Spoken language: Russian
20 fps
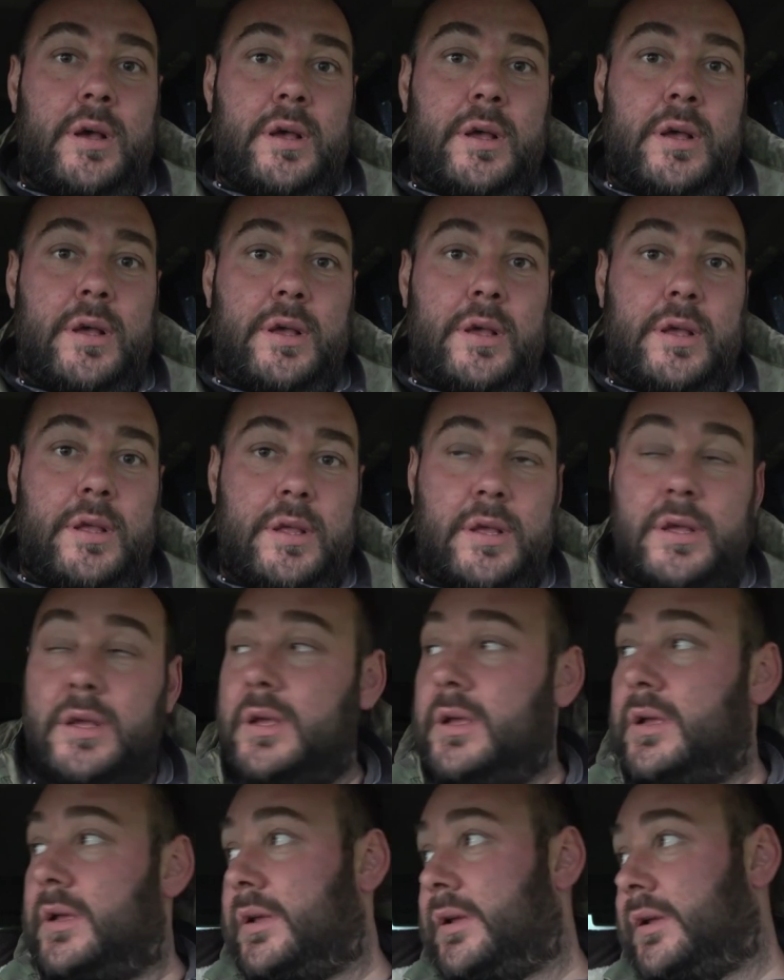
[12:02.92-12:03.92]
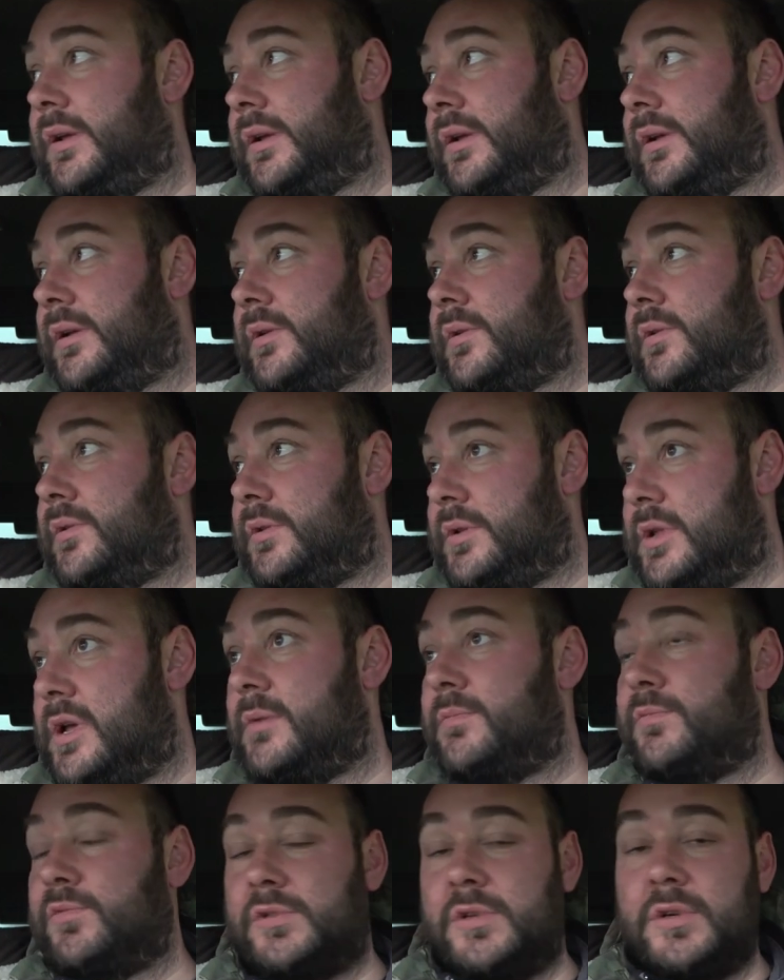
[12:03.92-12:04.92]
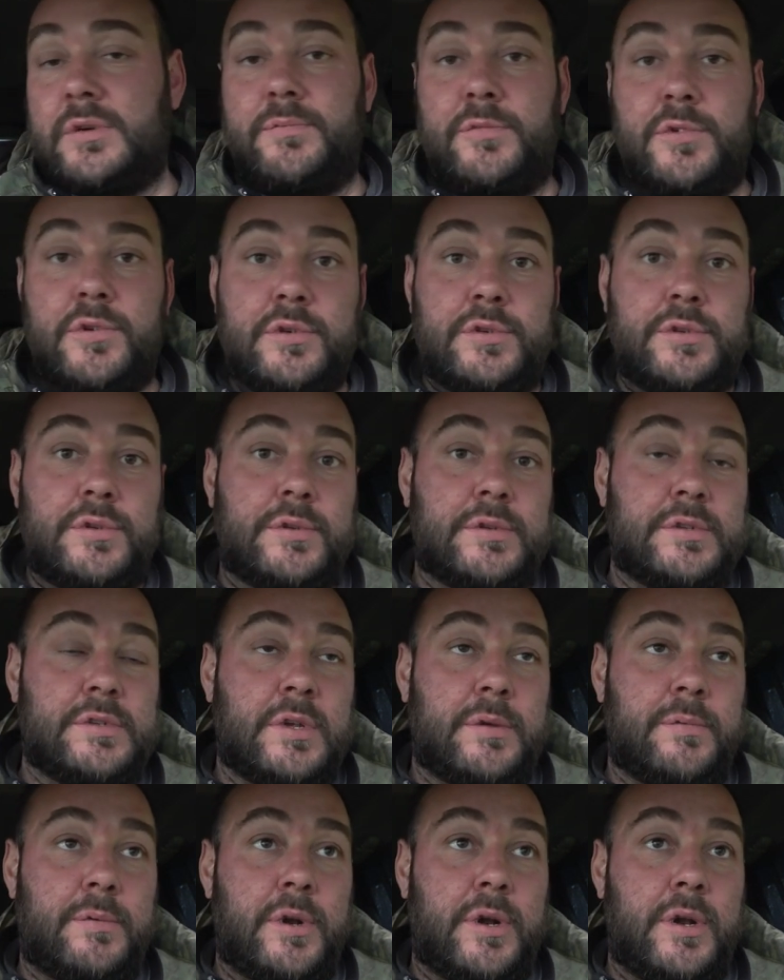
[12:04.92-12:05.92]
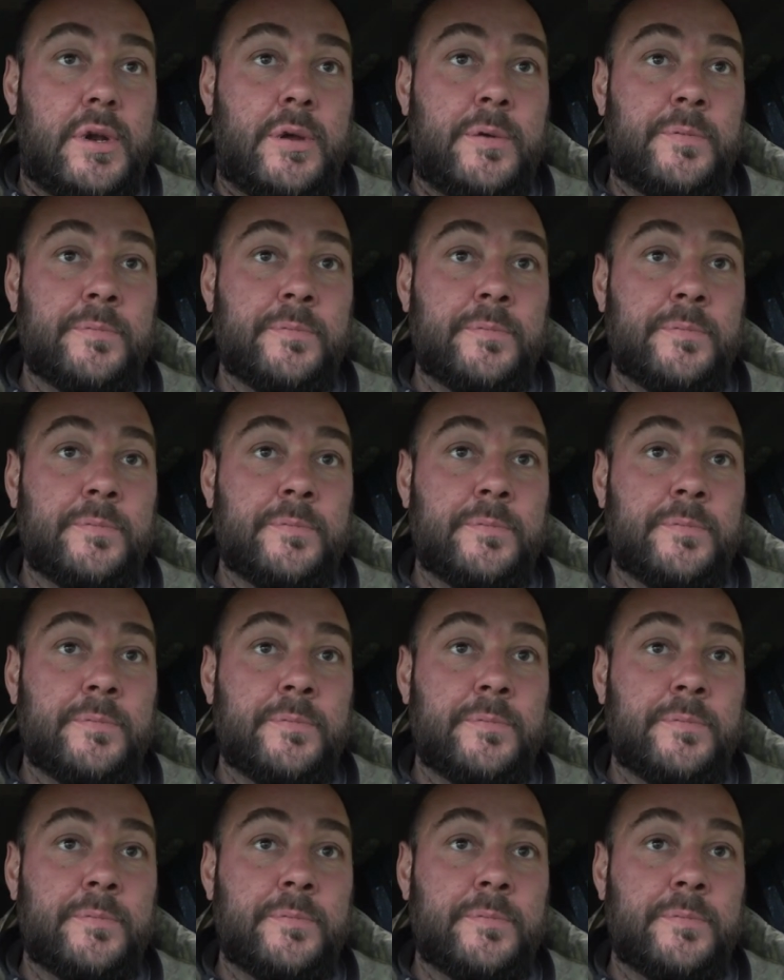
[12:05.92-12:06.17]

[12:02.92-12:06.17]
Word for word: И полные карманы мусора. Да, мусора много сегодня собрали.